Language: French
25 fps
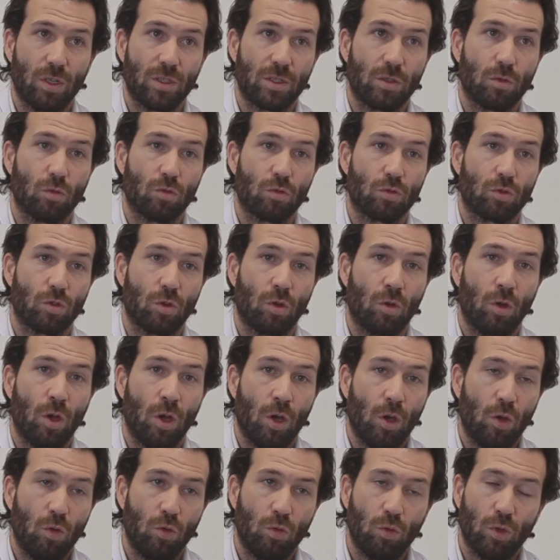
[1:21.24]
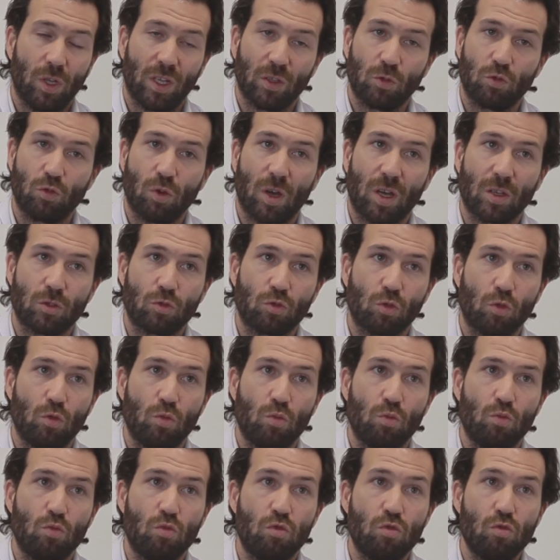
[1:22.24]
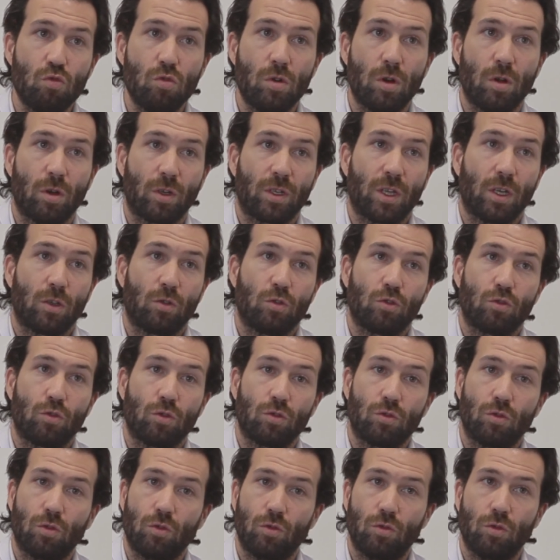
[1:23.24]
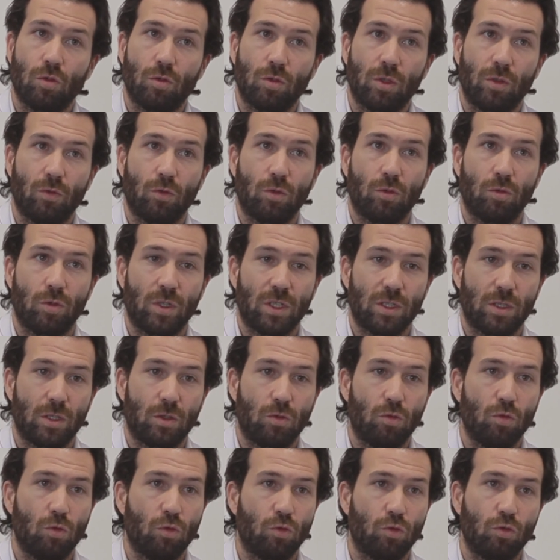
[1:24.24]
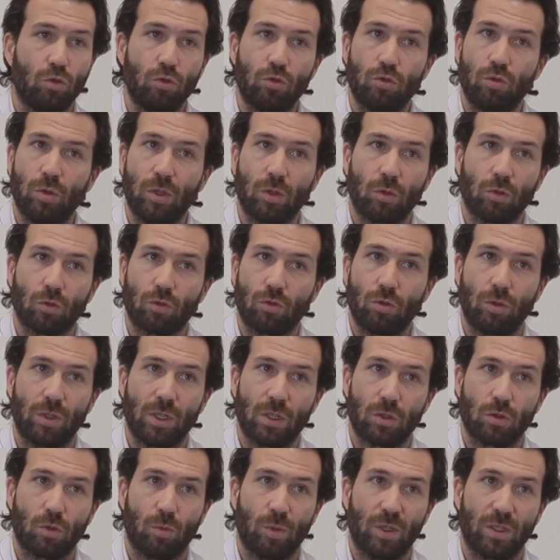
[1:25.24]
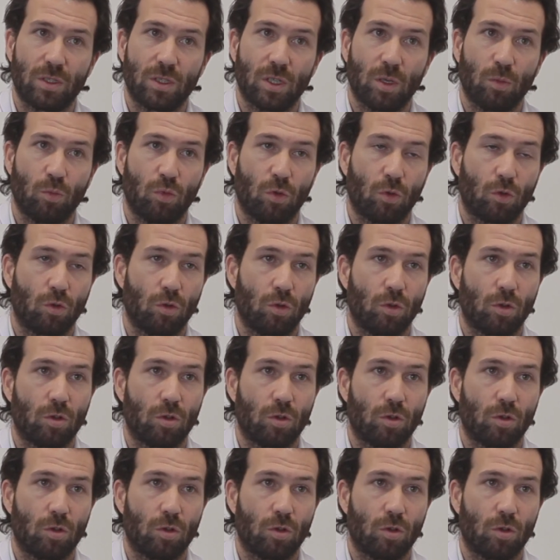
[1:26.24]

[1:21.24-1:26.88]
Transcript: si on sent une induration, une boule, quelque chose de dur au niveau du testicule, tout de suite consulter son médecin pour que le